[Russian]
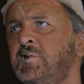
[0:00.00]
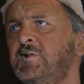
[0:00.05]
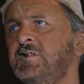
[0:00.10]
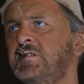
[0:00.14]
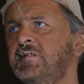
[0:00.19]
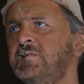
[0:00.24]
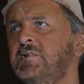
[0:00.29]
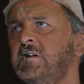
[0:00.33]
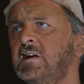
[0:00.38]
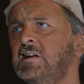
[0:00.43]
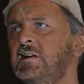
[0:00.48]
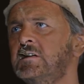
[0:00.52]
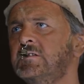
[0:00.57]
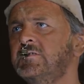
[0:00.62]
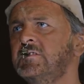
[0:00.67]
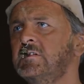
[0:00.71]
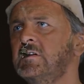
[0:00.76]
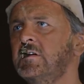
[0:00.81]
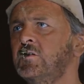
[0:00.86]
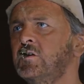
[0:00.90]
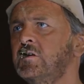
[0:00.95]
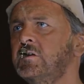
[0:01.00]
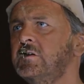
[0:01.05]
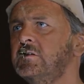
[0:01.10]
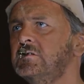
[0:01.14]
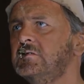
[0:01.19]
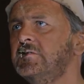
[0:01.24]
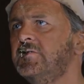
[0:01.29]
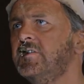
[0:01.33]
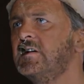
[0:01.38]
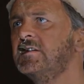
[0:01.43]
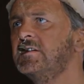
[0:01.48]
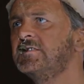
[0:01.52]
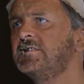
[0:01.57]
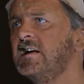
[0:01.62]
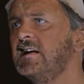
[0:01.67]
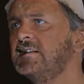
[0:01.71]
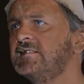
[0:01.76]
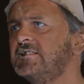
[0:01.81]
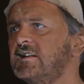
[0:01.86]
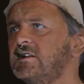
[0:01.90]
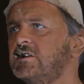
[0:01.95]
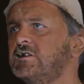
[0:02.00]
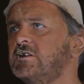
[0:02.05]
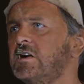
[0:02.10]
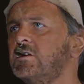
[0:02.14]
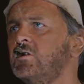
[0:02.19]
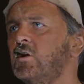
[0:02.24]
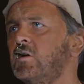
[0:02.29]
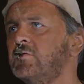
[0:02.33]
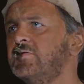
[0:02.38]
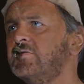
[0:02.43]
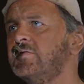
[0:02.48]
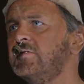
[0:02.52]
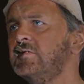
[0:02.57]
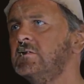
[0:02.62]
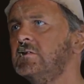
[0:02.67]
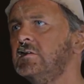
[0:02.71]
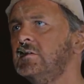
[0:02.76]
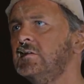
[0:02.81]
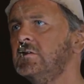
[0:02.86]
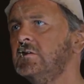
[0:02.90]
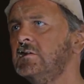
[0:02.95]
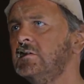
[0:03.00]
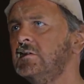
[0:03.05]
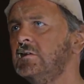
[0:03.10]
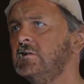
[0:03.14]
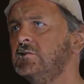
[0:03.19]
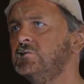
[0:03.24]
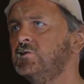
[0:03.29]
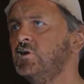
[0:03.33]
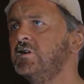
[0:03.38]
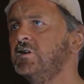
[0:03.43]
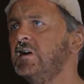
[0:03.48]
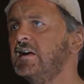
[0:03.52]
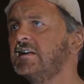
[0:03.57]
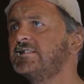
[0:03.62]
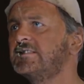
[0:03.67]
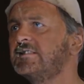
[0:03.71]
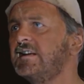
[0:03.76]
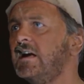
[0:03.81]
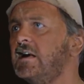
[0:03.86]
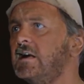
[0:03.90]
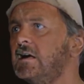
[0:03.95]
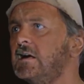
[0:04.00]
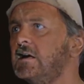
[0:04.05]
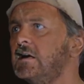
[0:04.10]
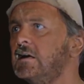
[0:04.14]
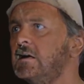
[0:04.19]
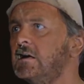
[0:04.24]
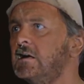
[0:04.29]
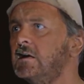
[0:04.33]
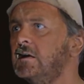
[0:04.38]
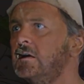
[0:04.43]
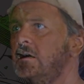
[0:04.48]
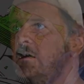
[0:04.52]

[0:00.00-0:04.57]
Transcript: у общества нет цветовой дифференциации штанов, то нет цели.